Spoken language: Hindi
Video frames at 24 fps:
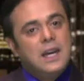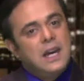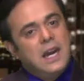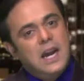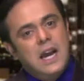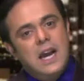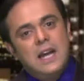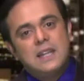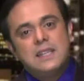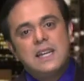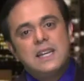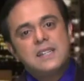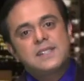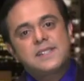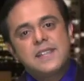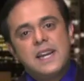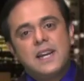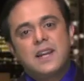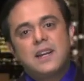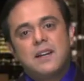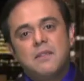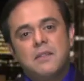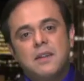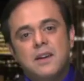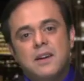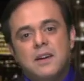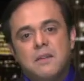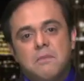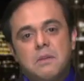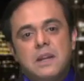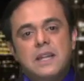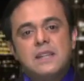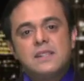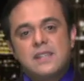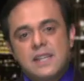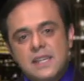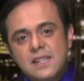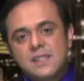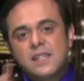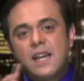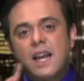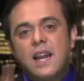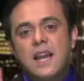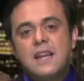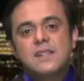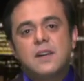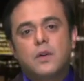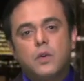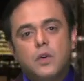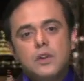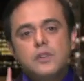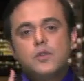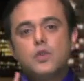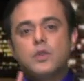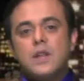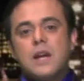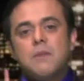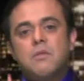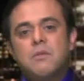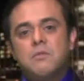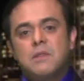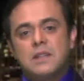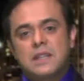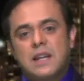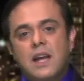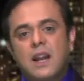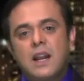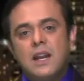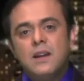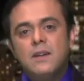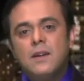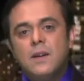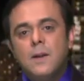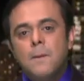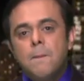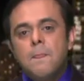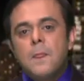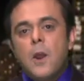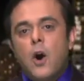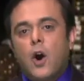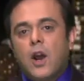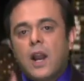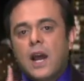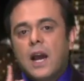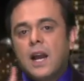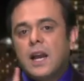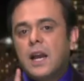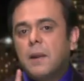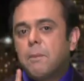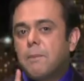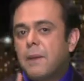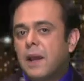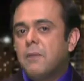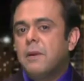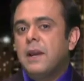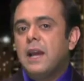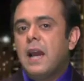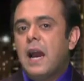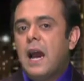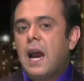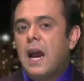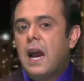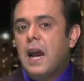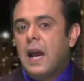हाँ प्लीज़ इस साल ऐसा कोई चूतिया मत करना और अगर फिर भी